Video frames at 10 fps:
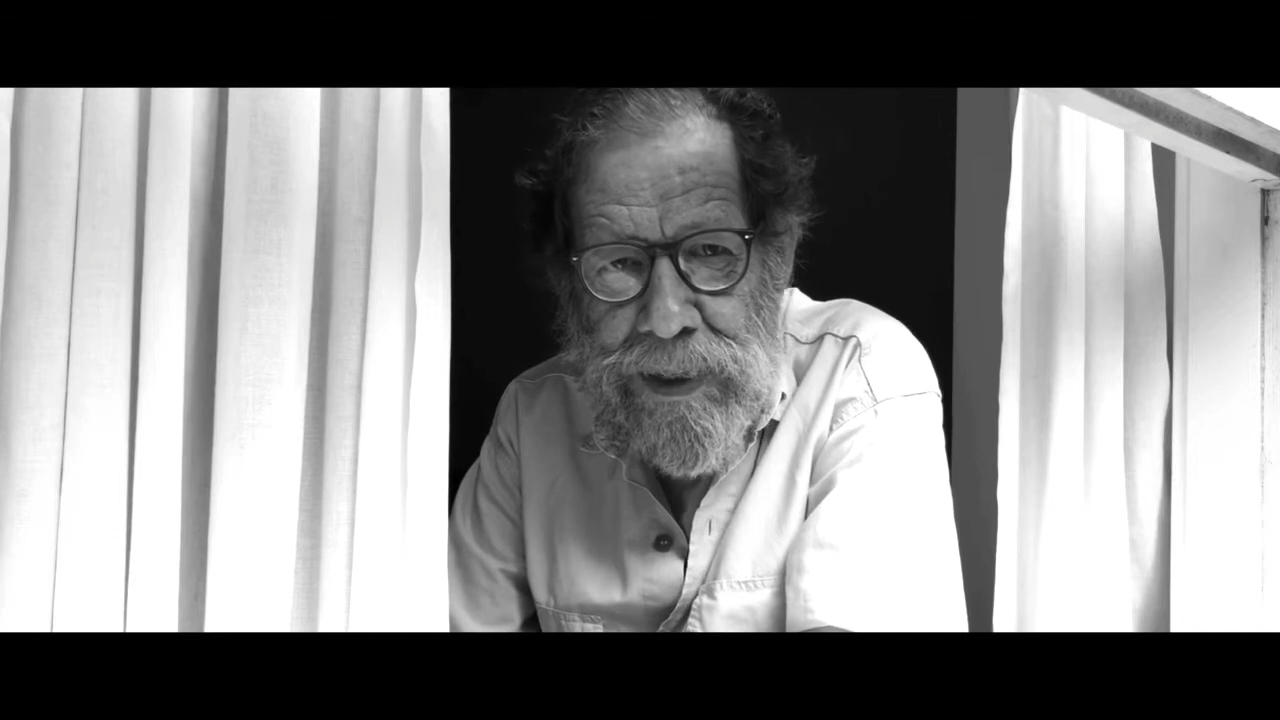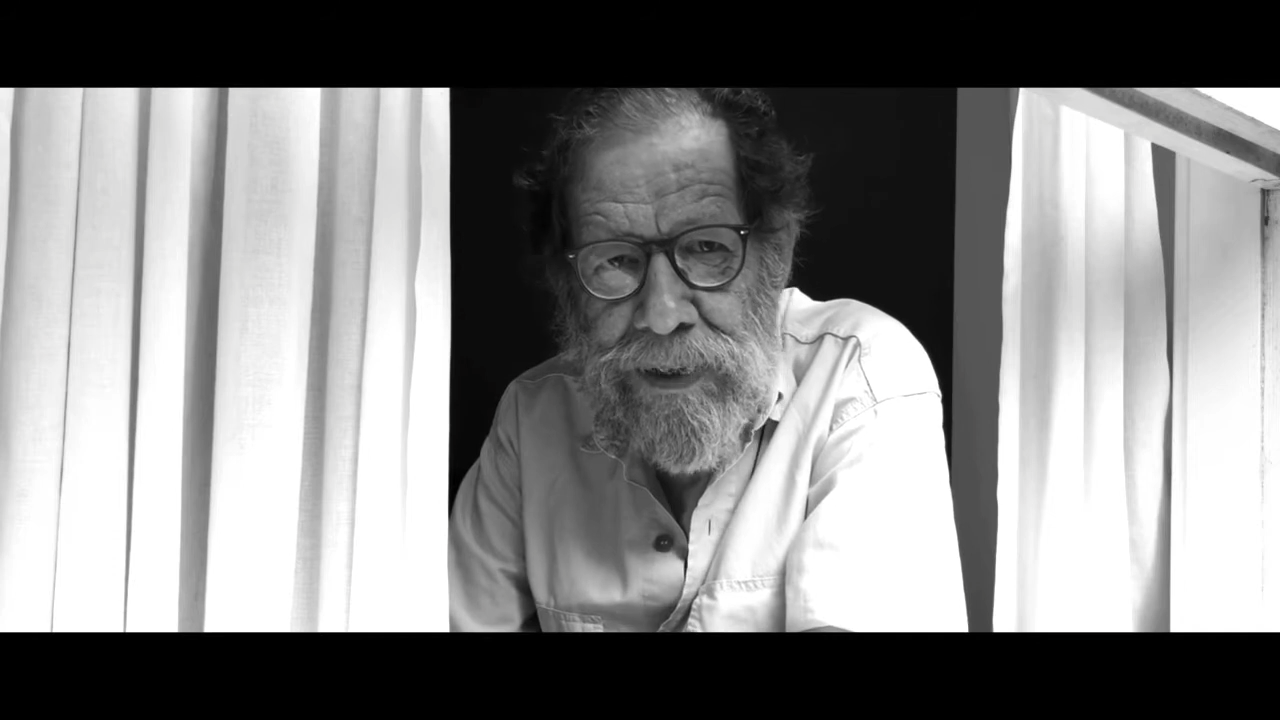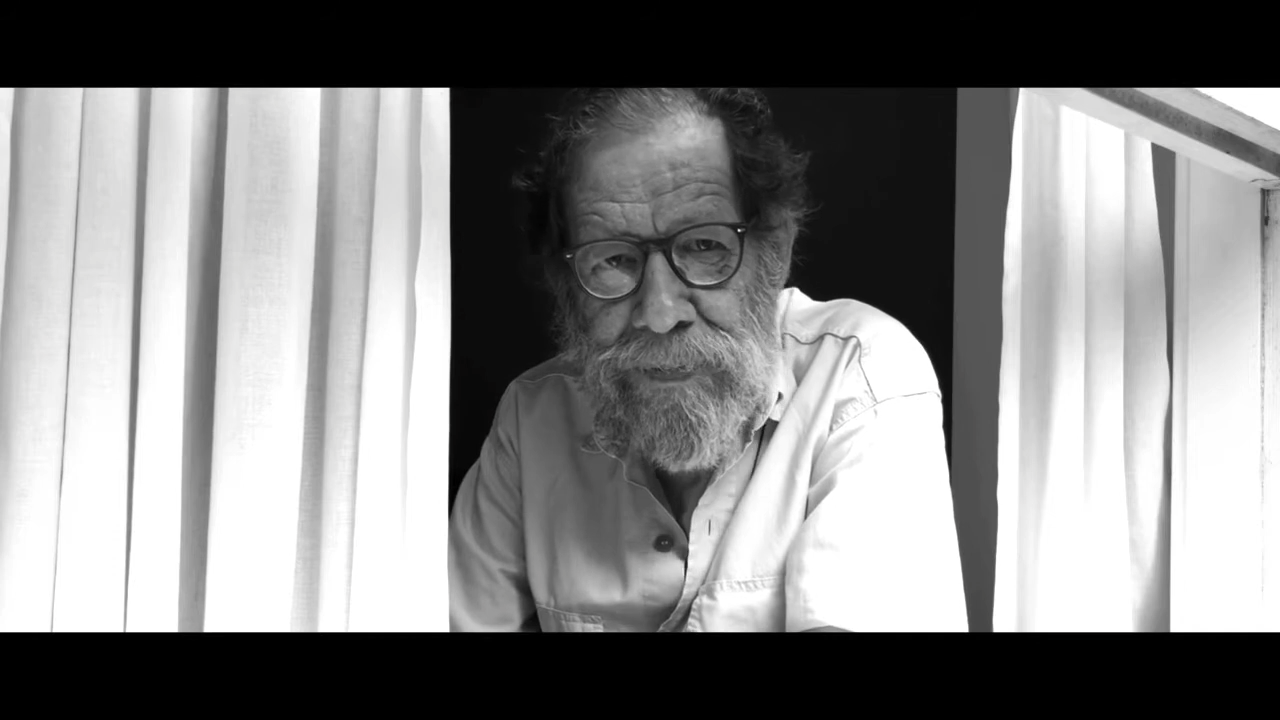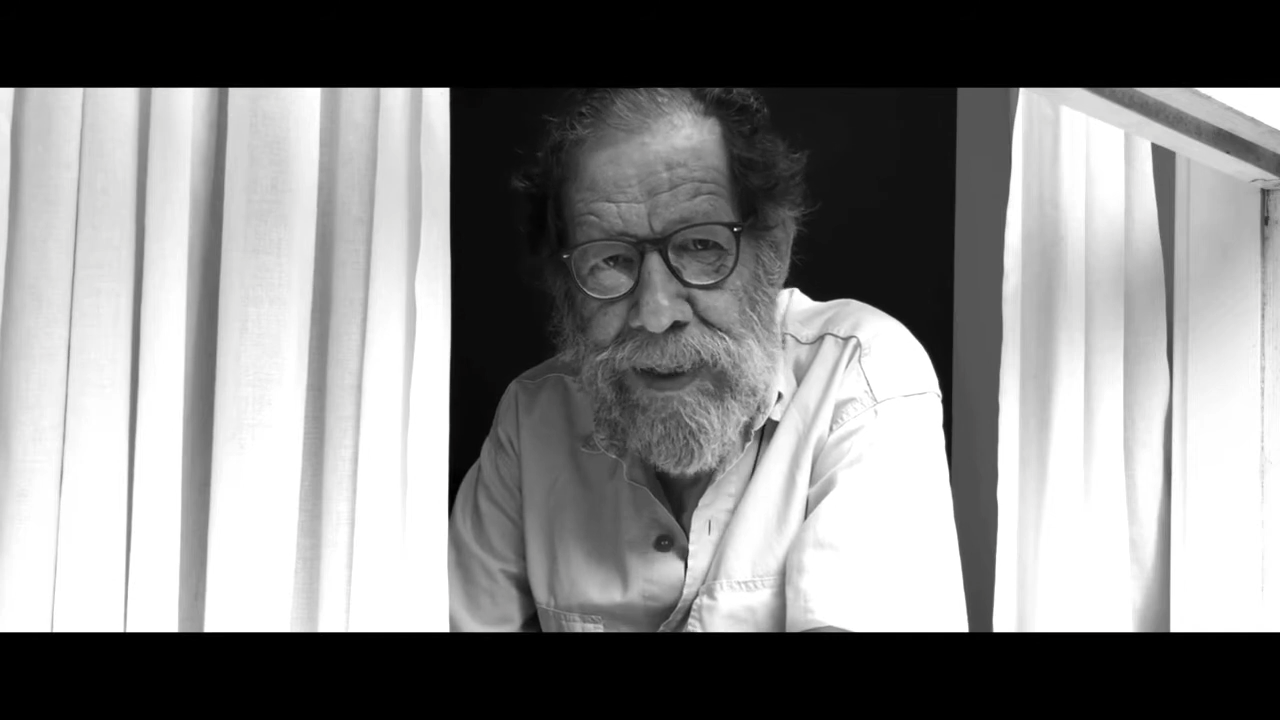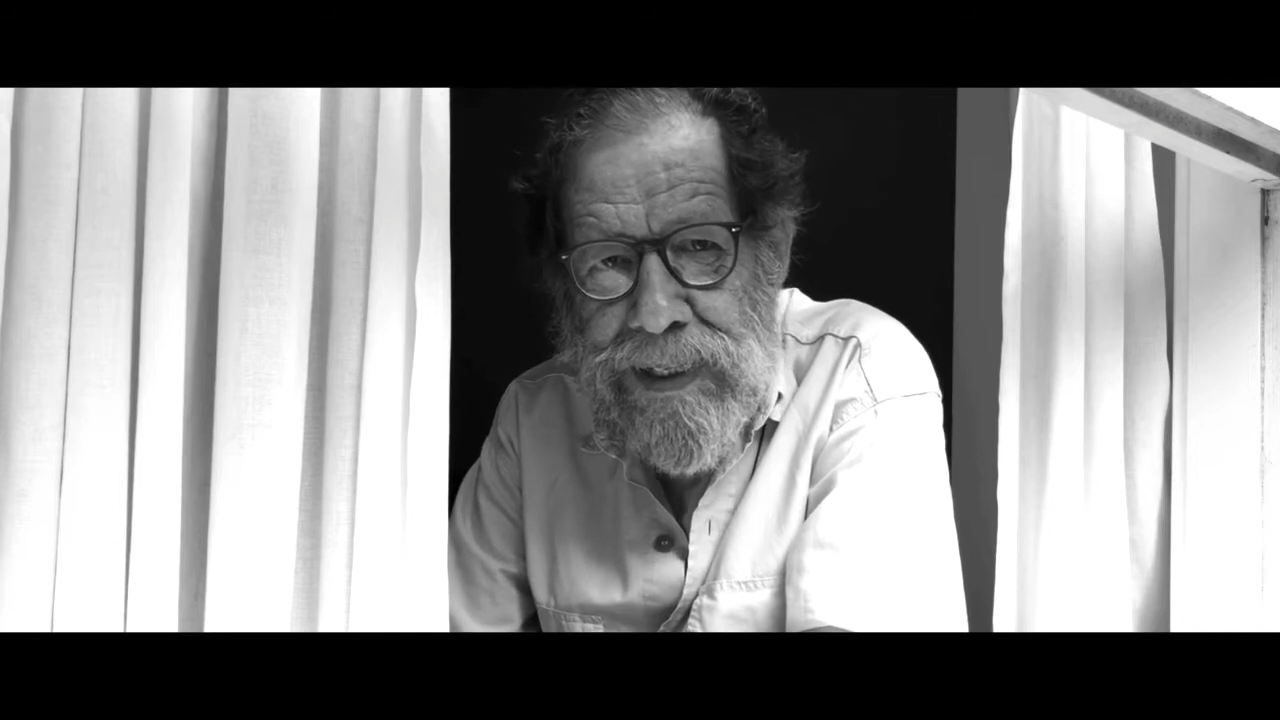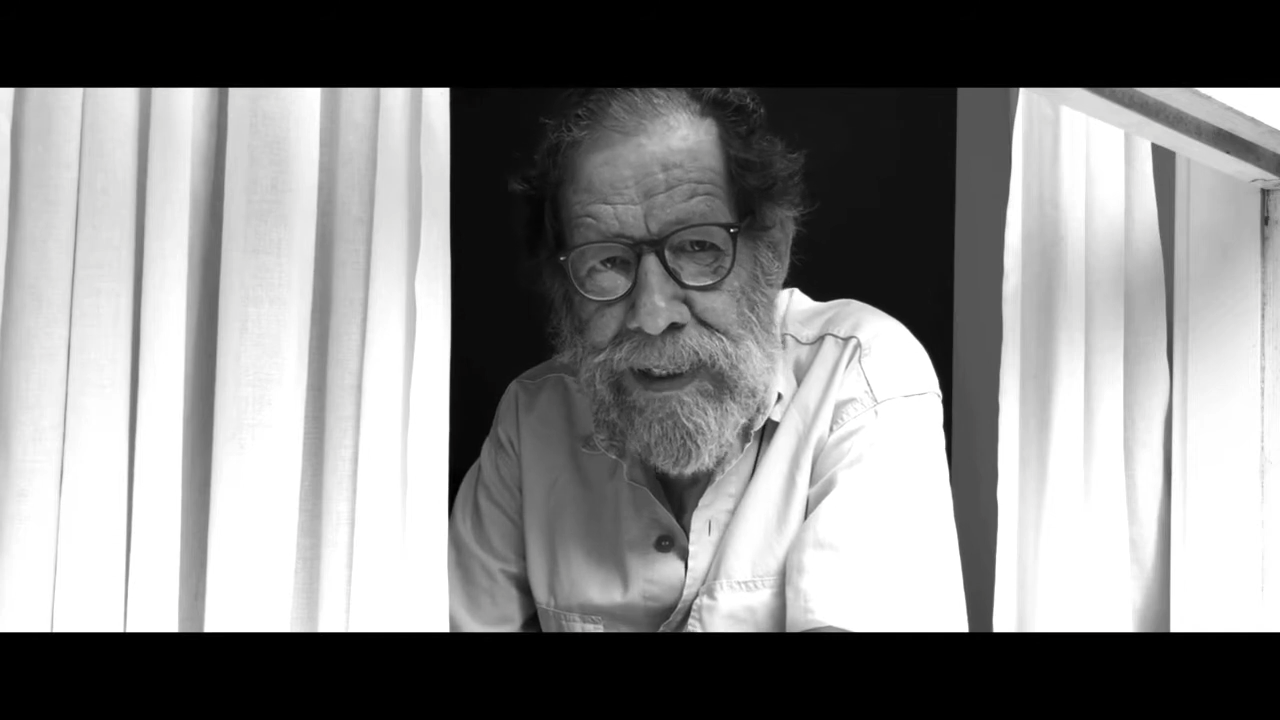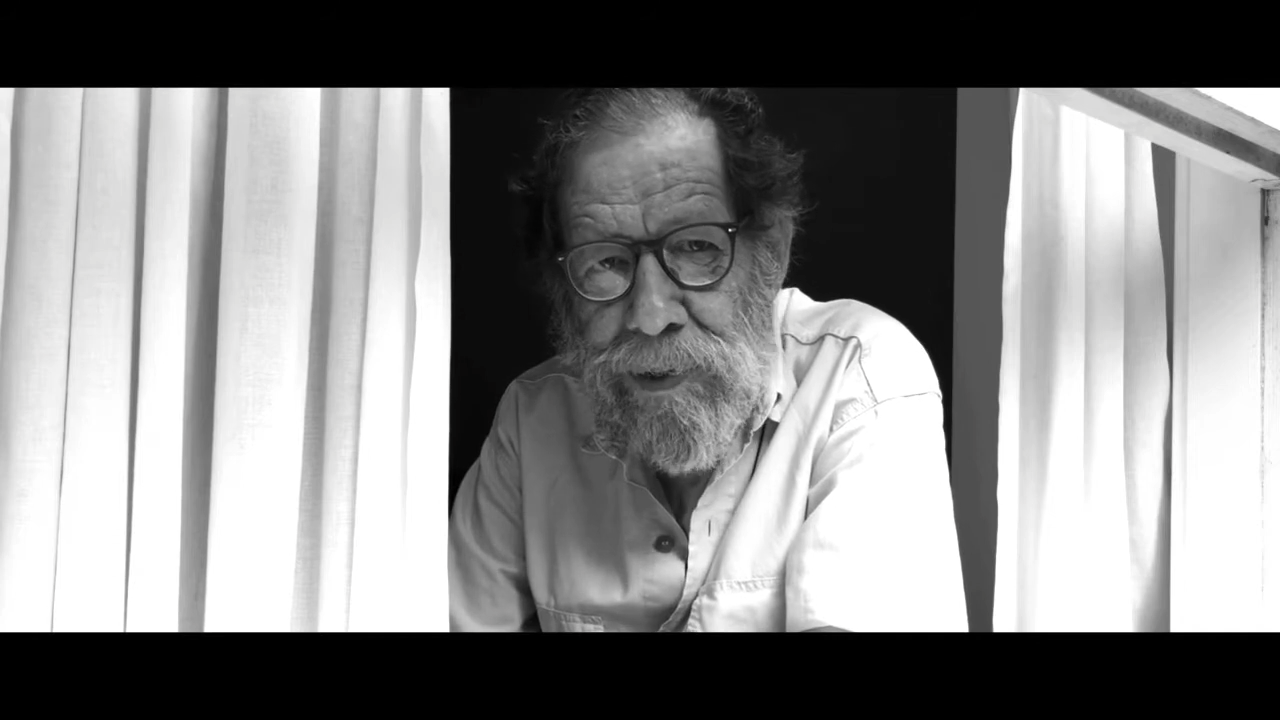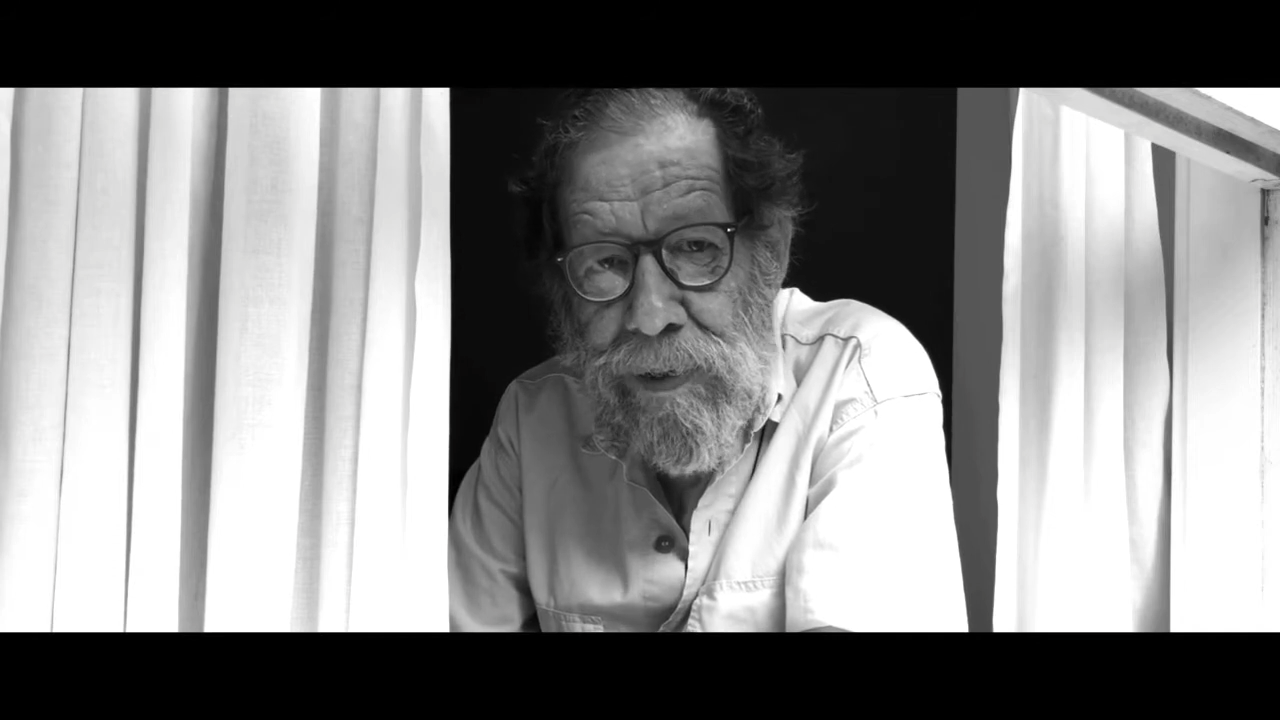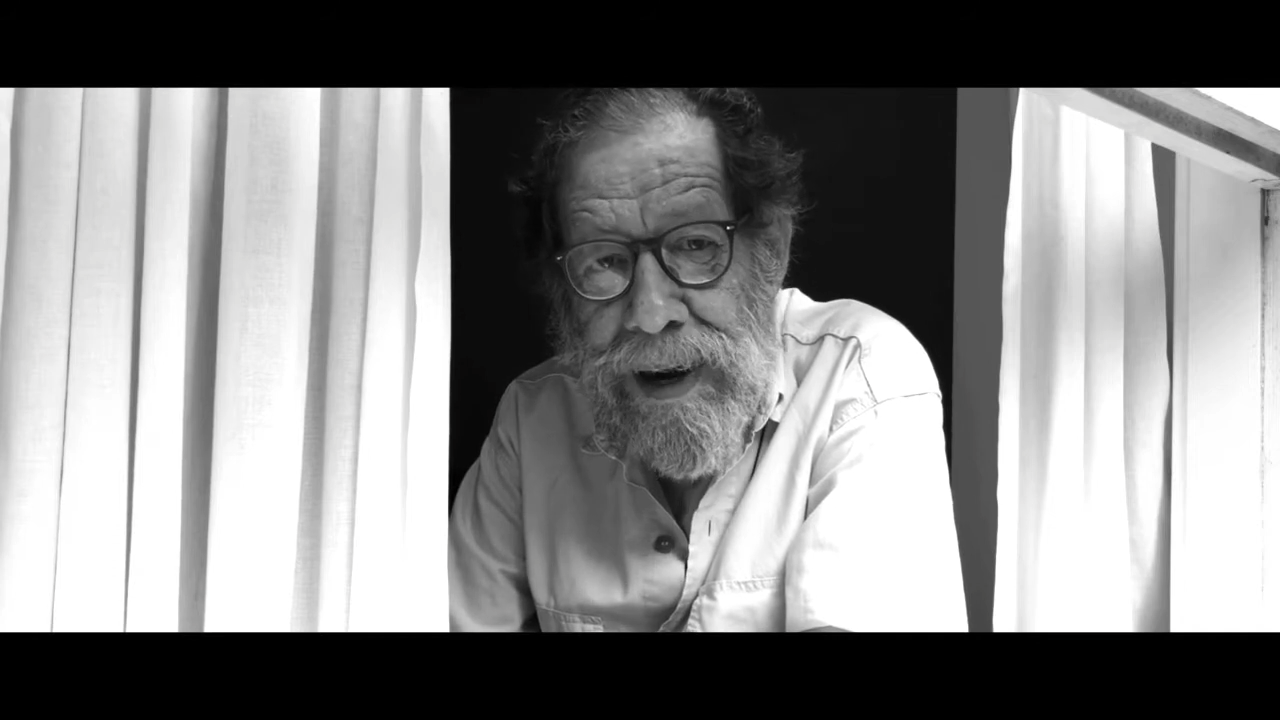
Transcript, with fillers: referindo ao